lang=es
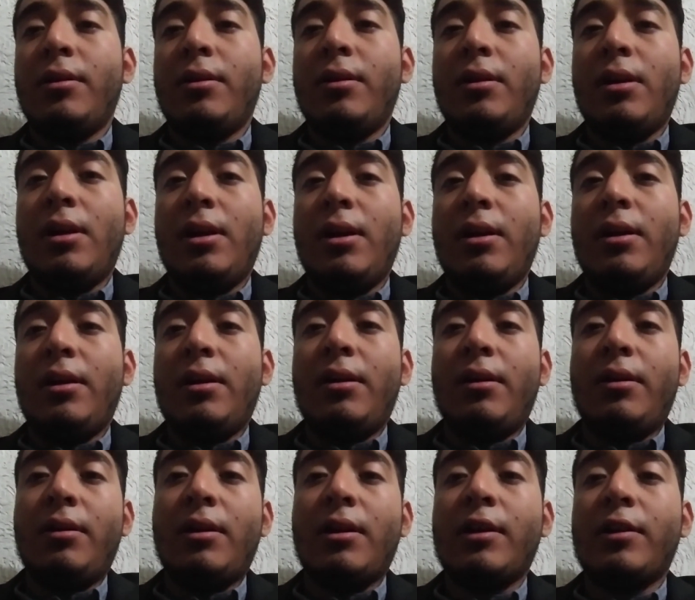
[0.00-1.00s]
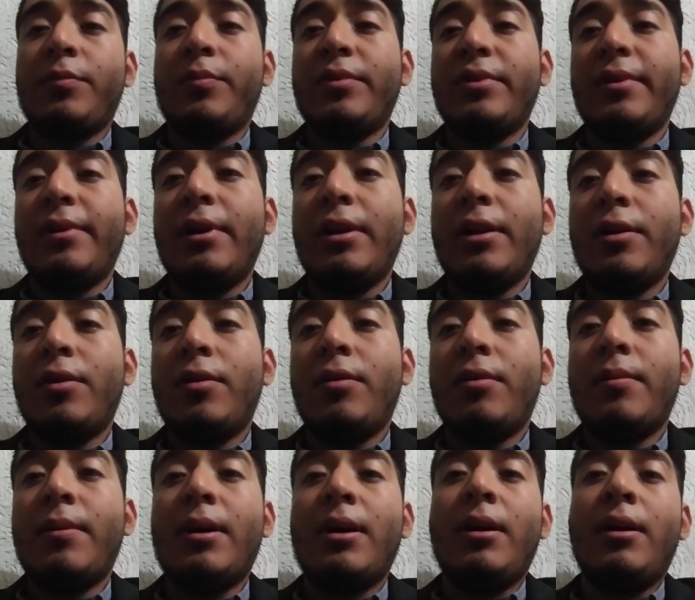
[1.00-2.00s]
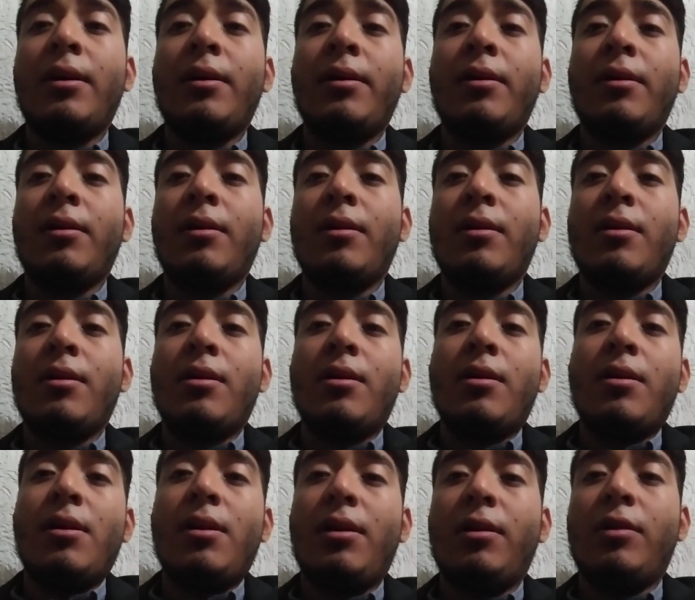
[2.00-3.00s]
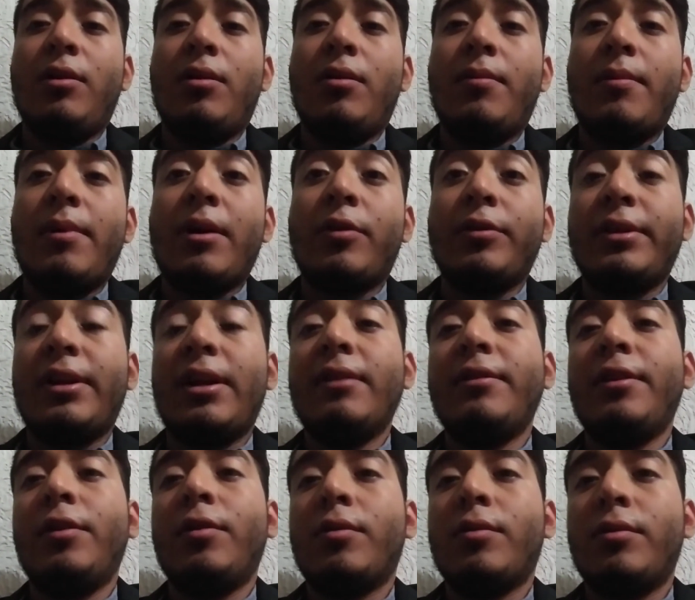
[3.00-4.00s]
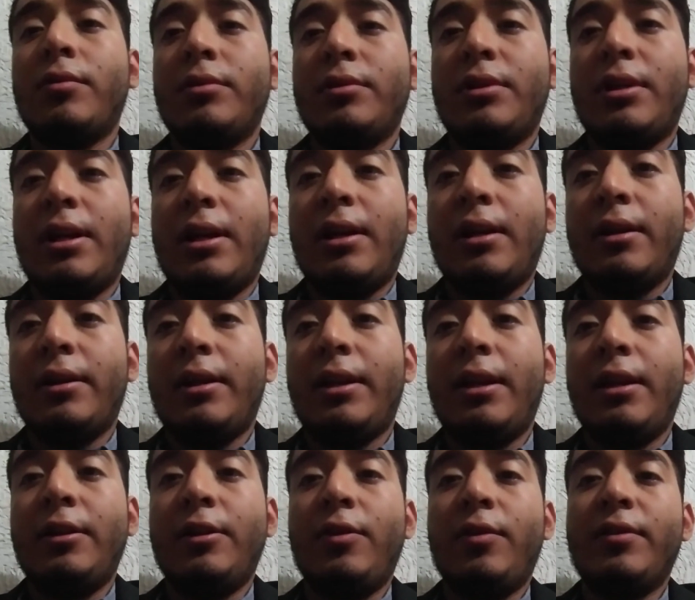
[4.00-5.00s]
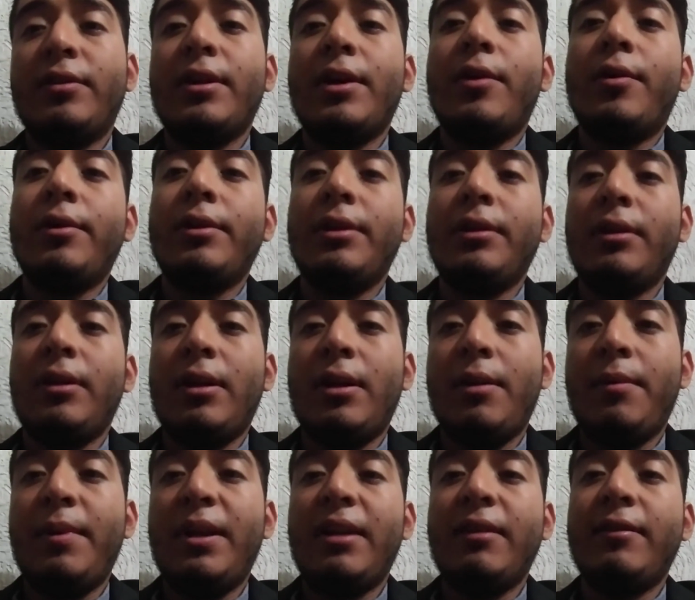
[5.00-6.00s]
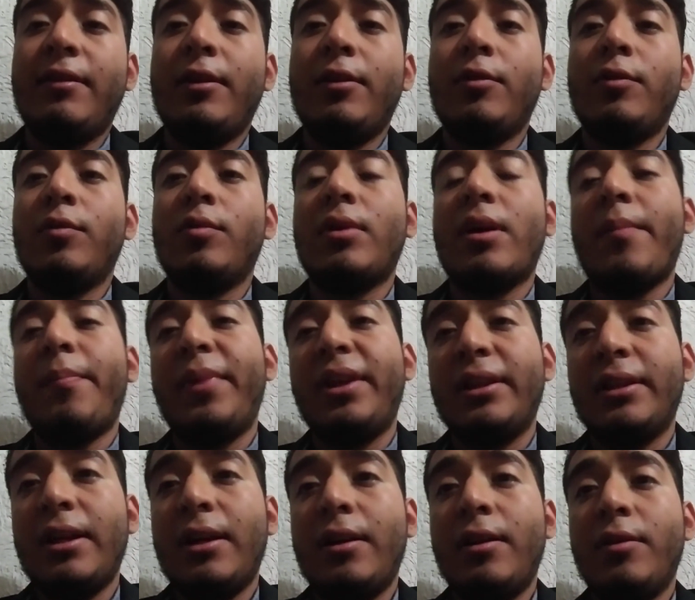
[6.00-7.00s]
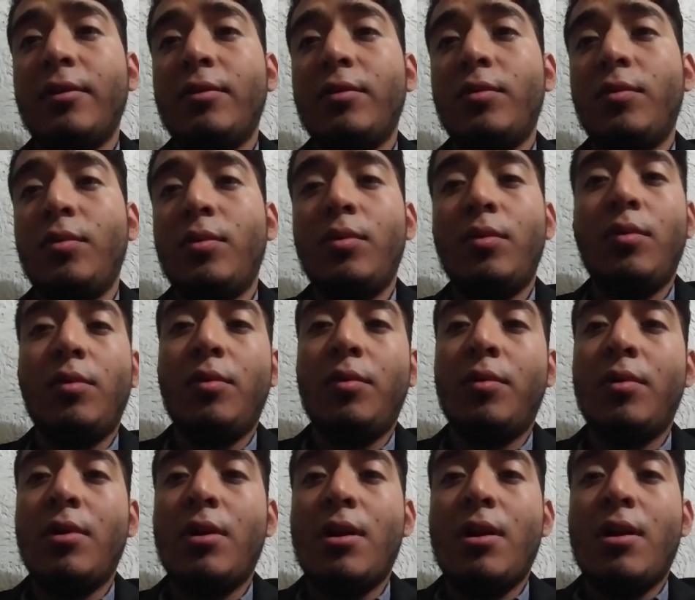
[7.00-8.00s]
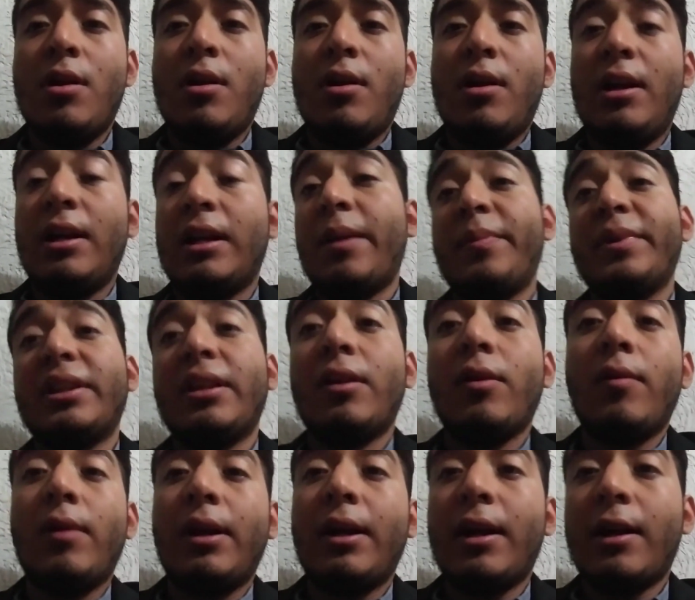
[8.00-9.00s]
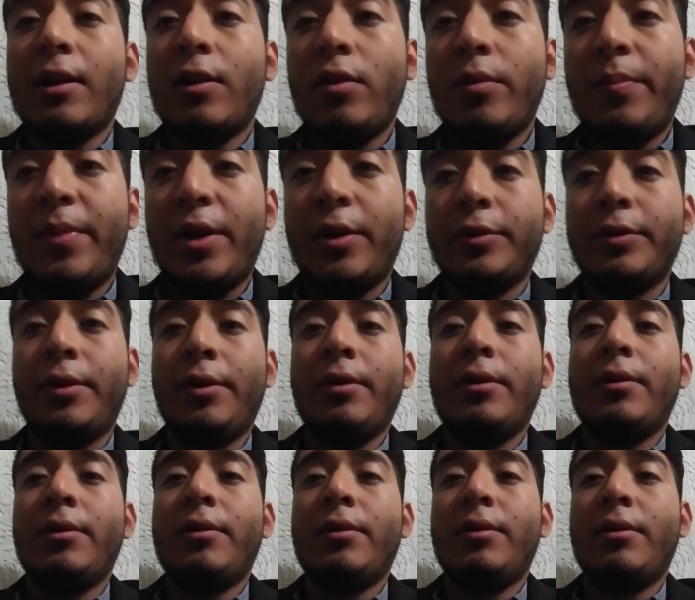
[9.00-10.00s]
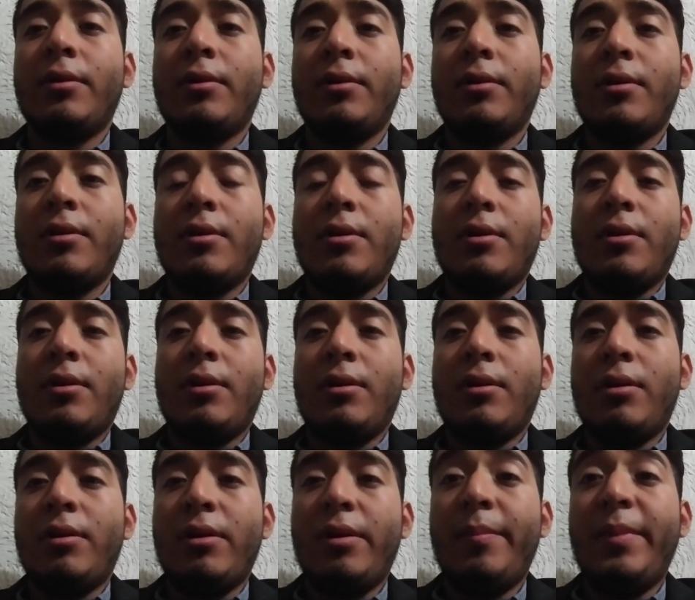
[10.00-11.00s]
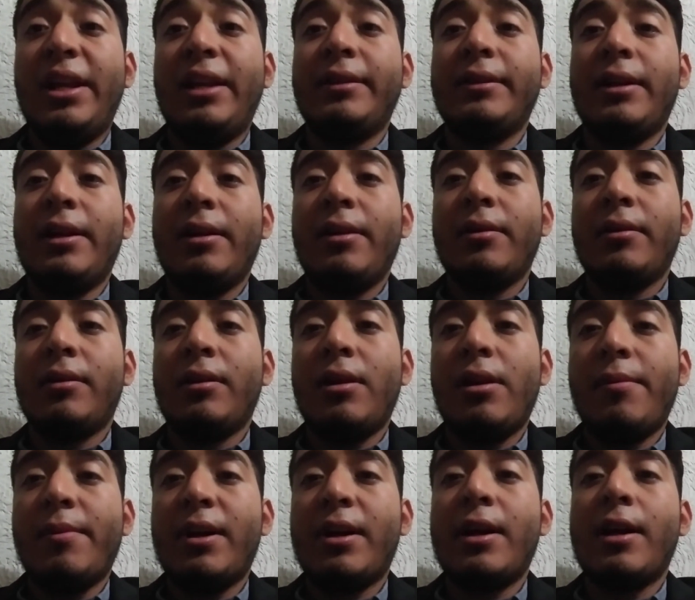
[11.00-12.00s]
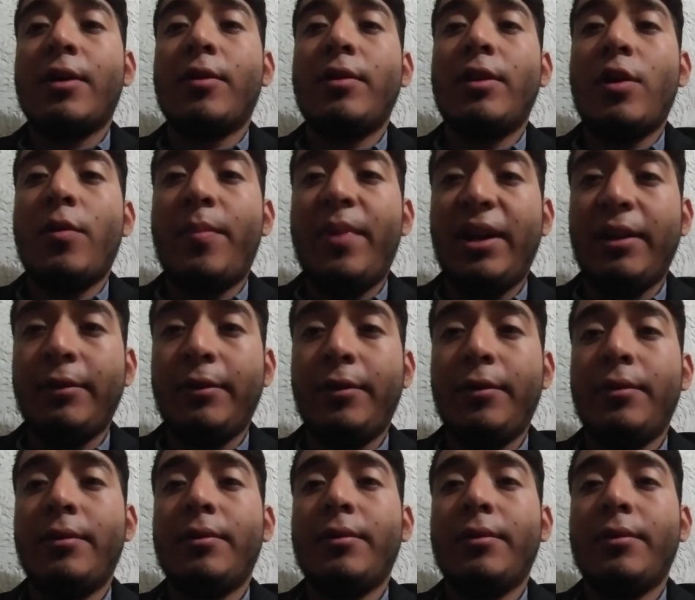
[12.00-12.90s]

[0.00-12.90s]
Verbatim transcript: Eh, la responsabilidad no va, no va contra él, sino contra quien dio esa orden, que viene siendo su capitán, su, el capitán o el encargado del pelotón, el militar que iba a cargo de la operación